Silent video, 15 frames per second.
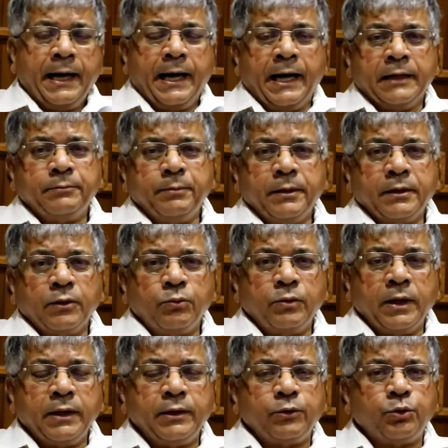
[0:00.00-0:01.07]
आज मैं
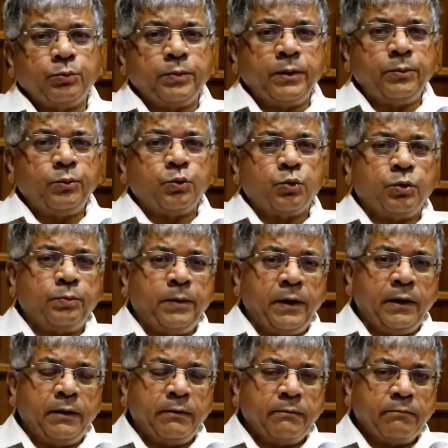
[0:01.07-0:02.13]
कहूँगा कि सुप्रीम कोर्ट भी